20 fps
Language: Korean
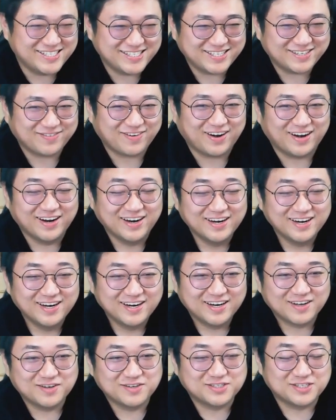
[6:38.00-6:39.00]
씨발
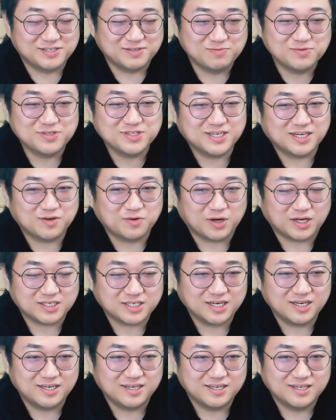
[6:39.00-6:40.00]
그걸 질문이라고
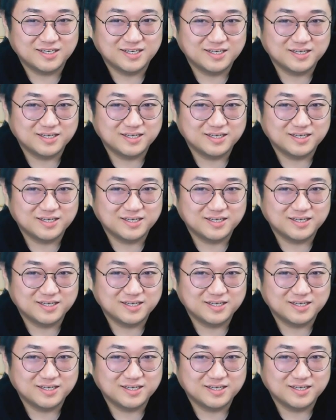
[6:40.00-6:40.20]
하냐?